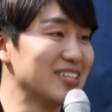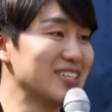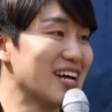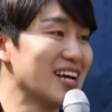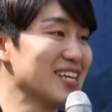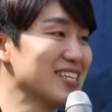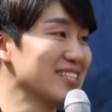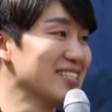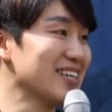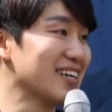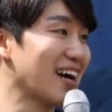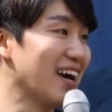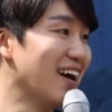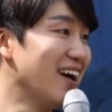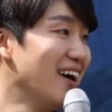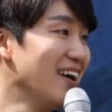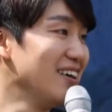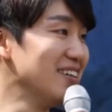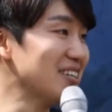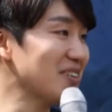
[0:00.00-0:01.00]
시작했으니까
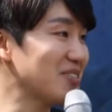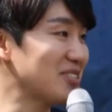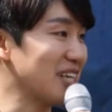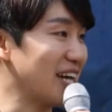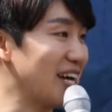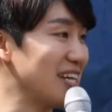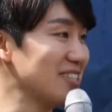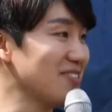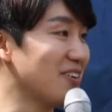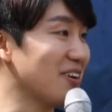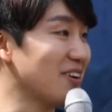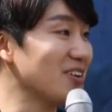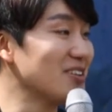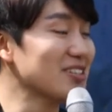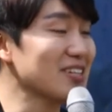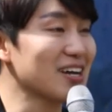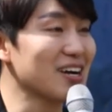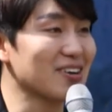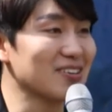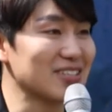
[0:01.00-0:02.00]
이제부터 자야지 막 이런
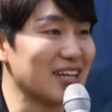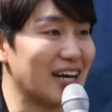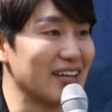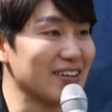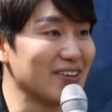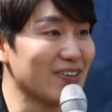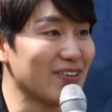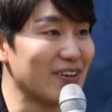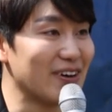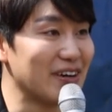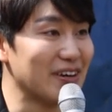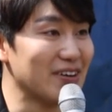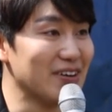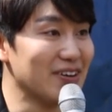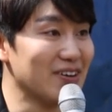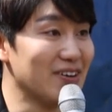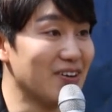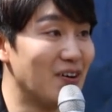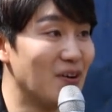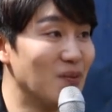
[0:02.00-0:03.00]
생각으로 자는
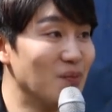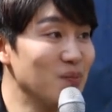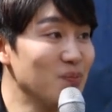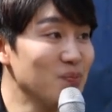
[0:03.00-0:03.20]
거예요.